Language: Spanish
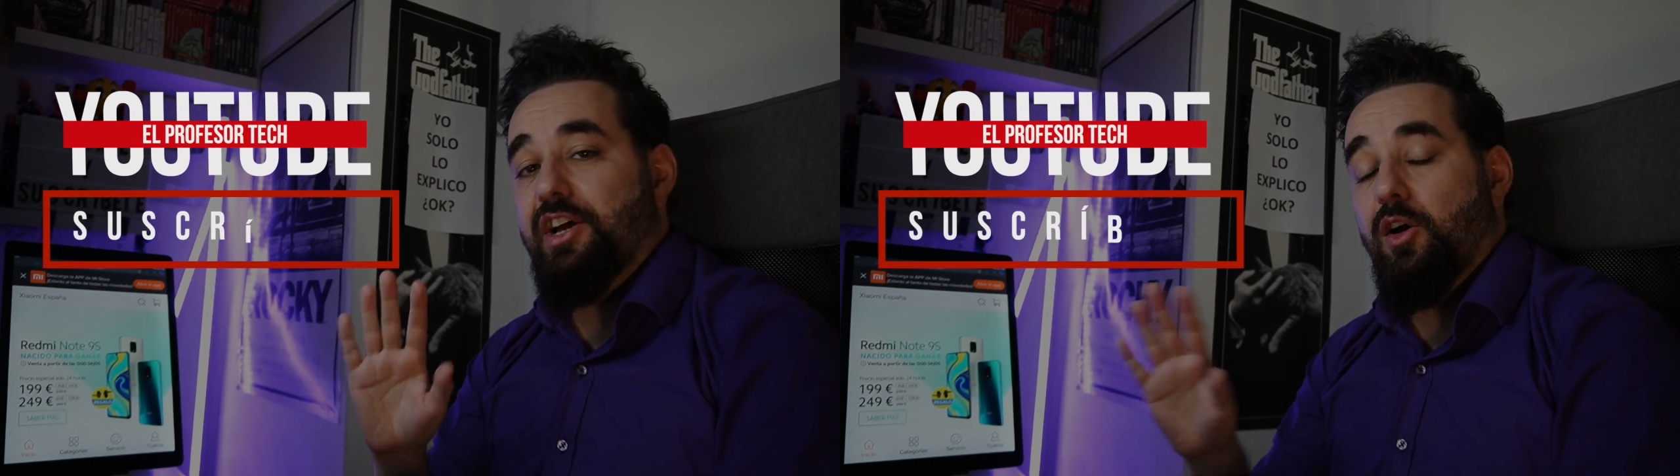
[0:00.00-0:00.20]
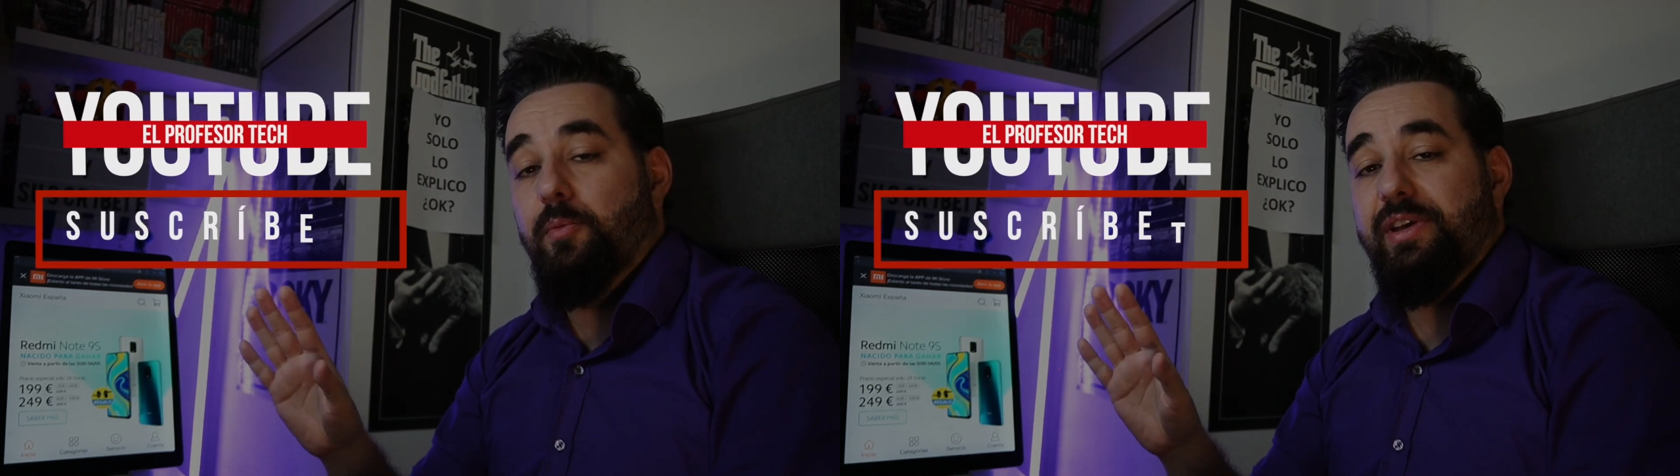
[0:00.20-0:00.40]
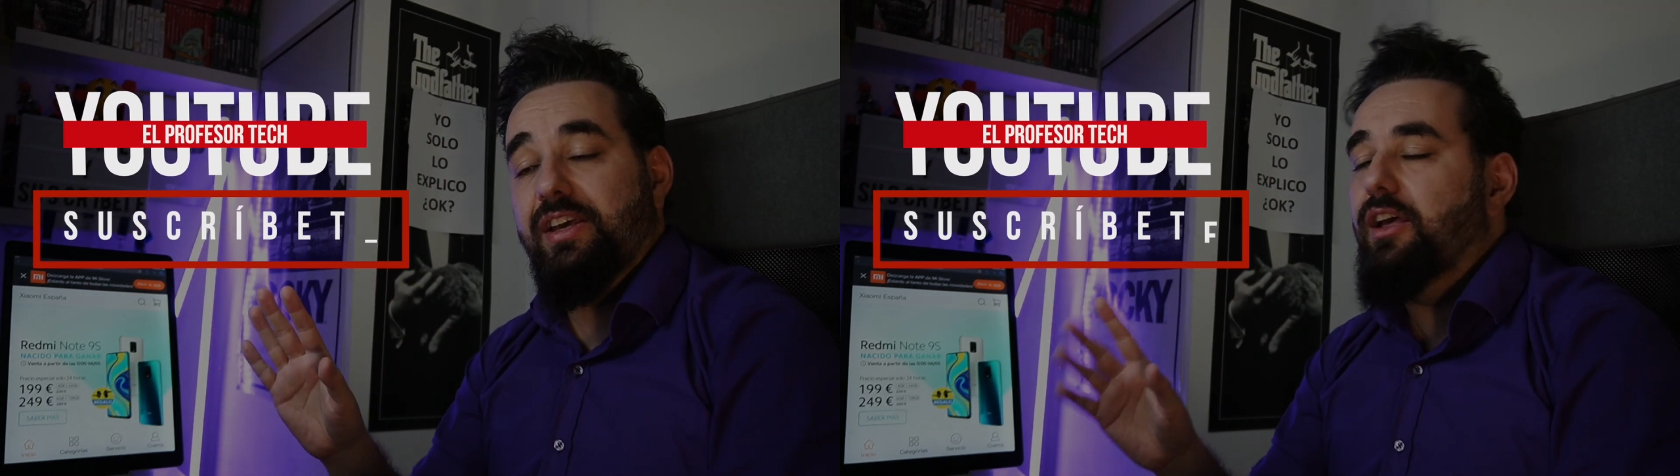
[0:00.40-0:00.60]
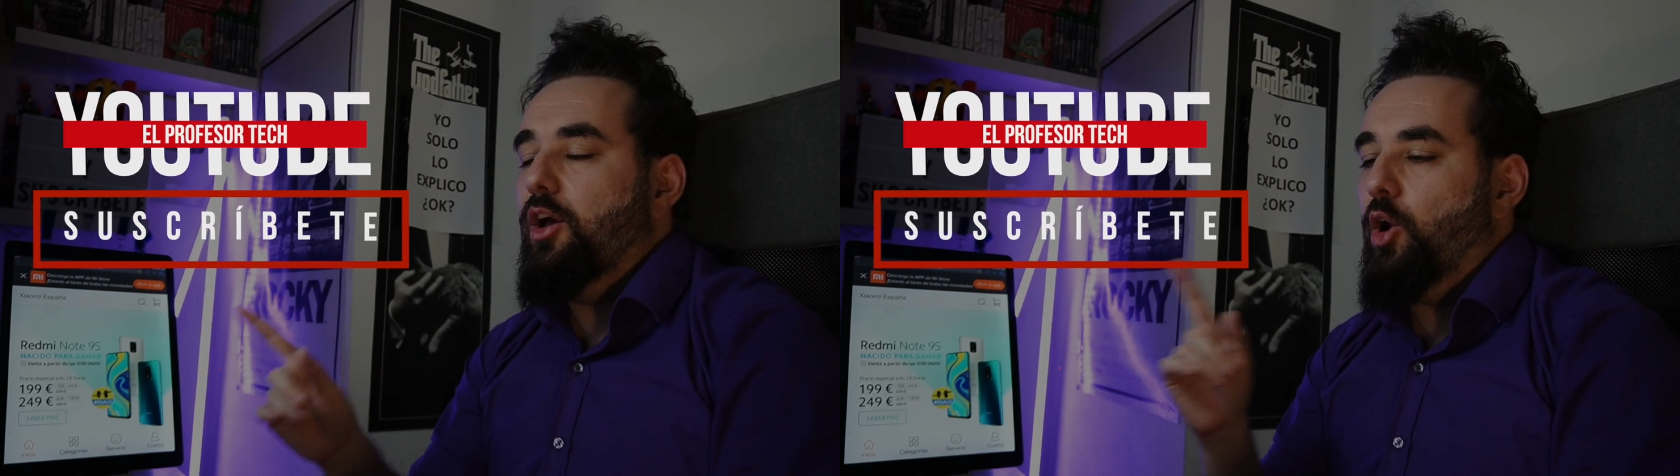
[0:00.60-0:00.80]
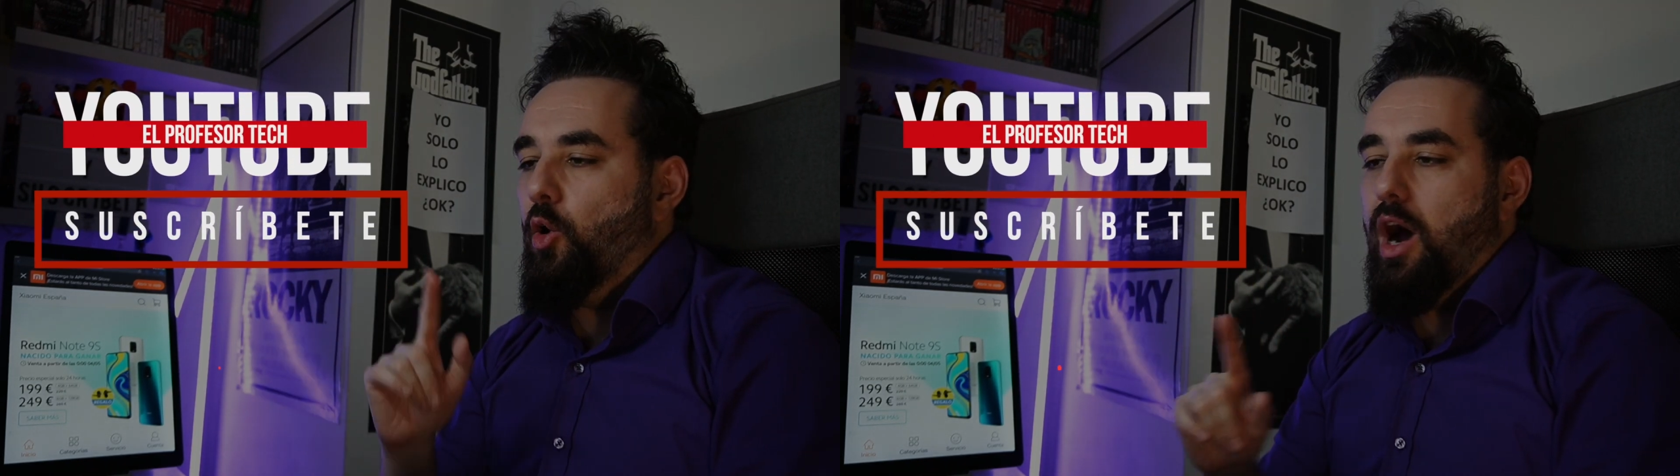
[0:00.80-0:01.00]
Xiaomi
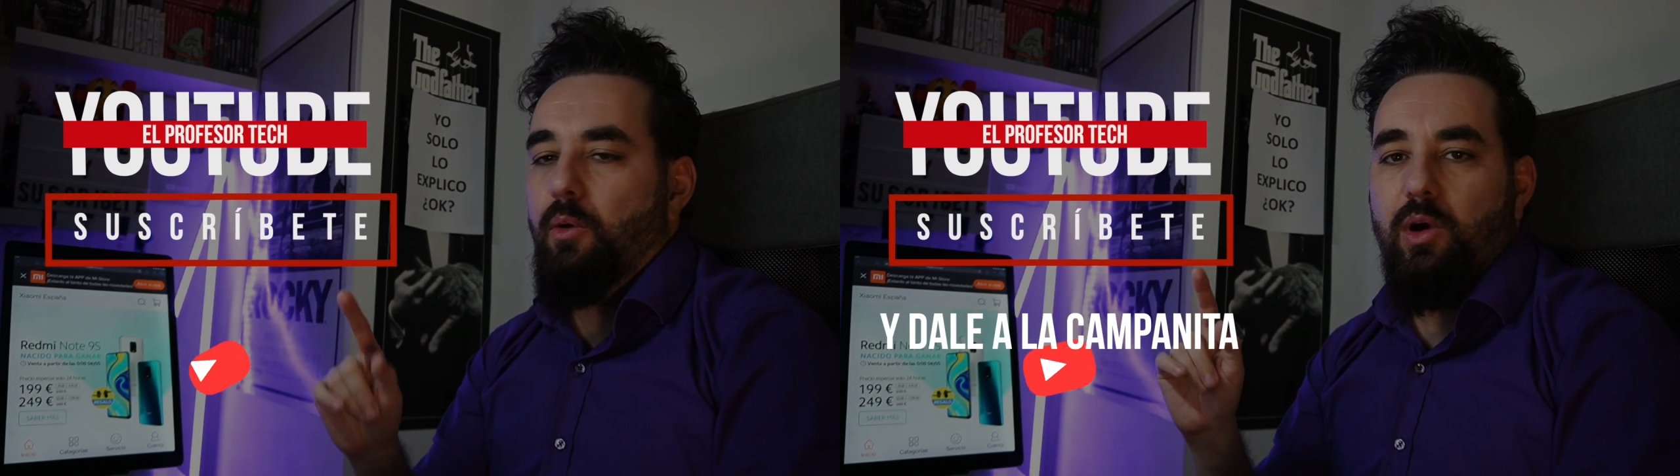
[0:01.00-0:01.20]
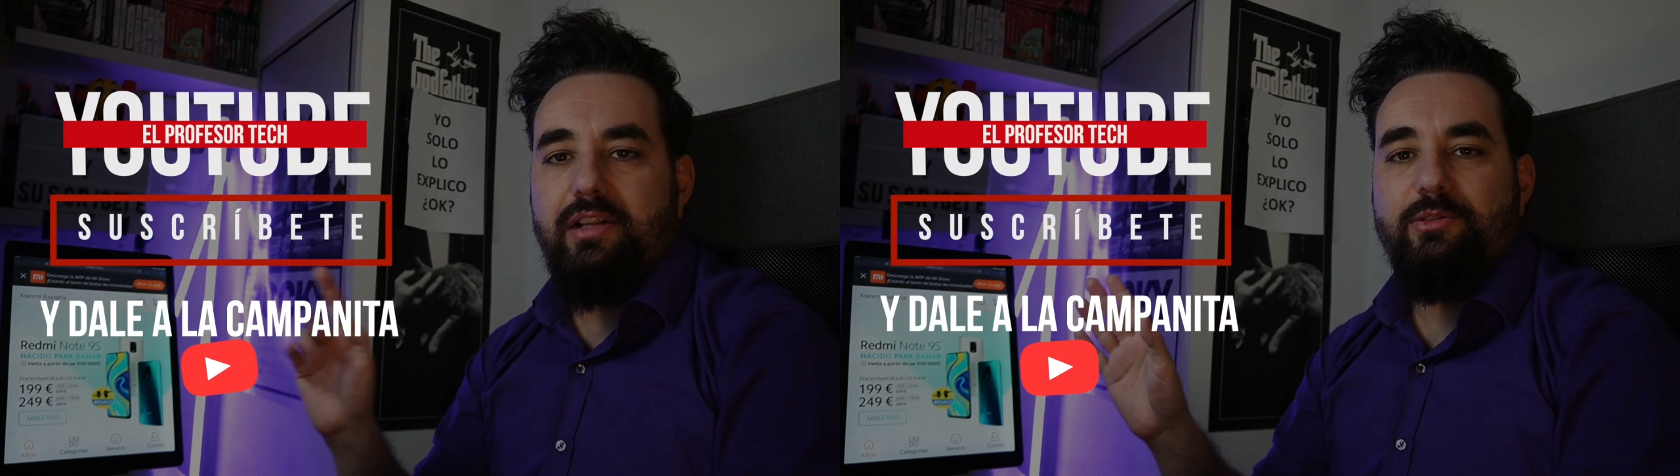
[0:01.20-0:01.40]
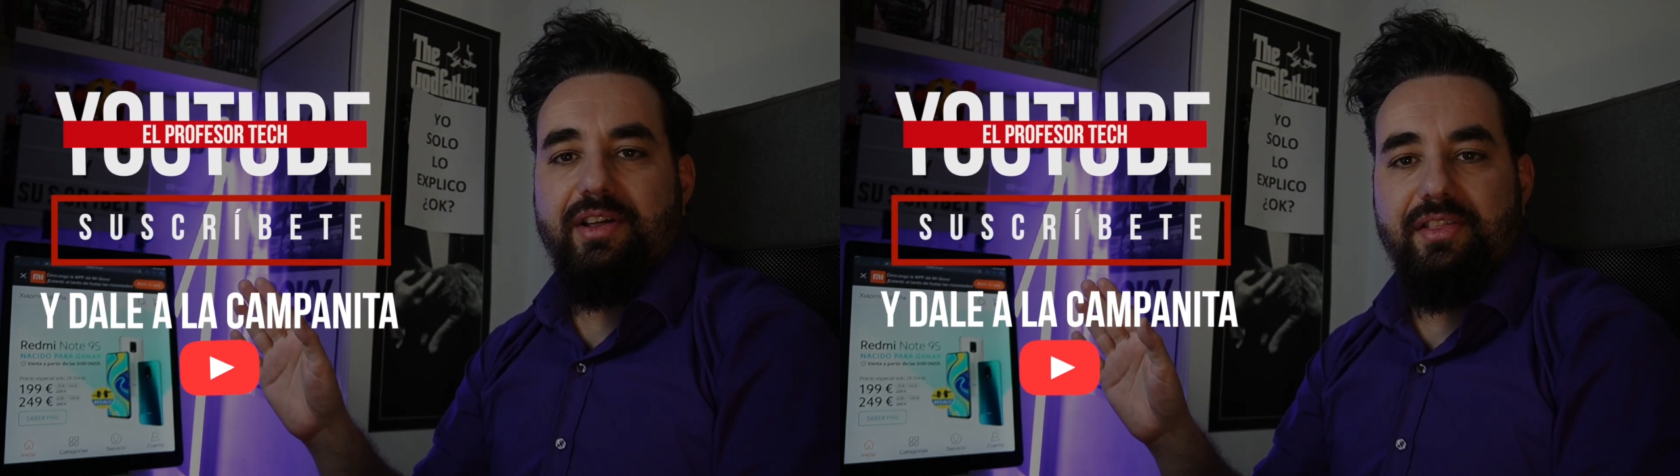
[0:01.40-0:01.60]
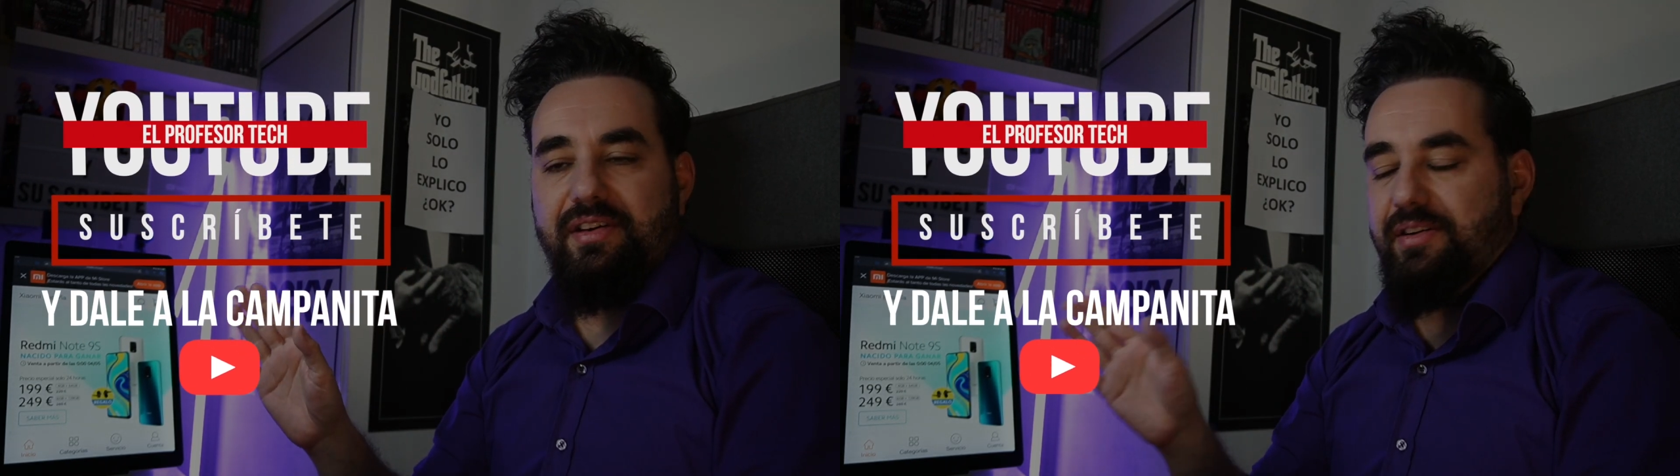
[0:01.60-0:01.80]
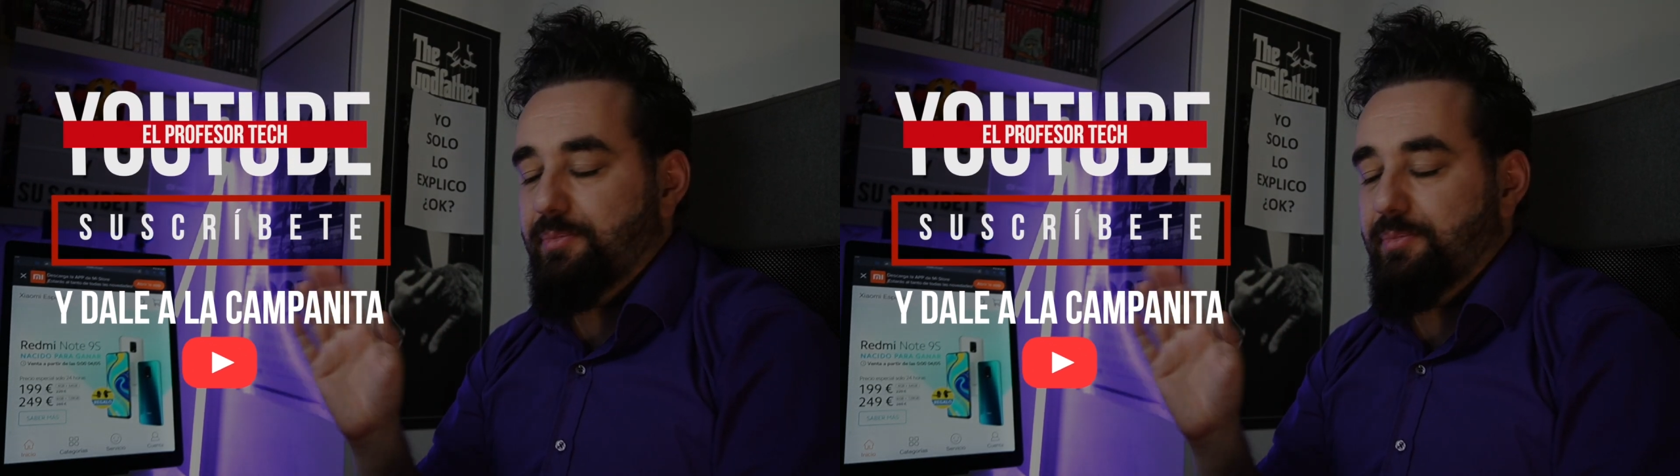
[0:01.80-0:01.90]
lo ha vuelto a hacer.